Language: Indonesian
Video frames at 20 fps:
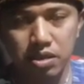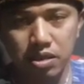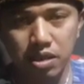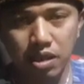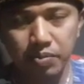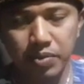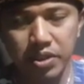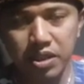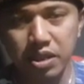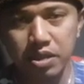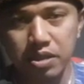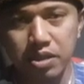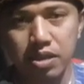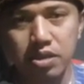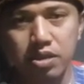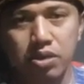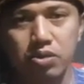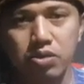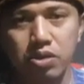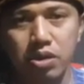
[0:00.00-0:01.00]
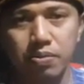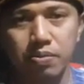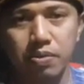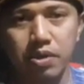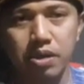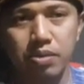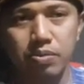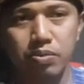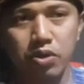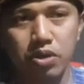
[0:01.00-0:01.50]
selamat datang saya
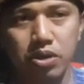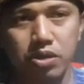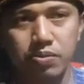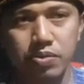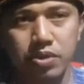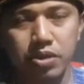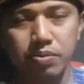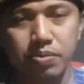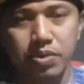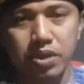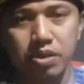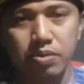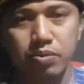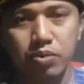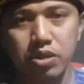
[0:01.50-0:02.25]
ucapkan buat teman-teman,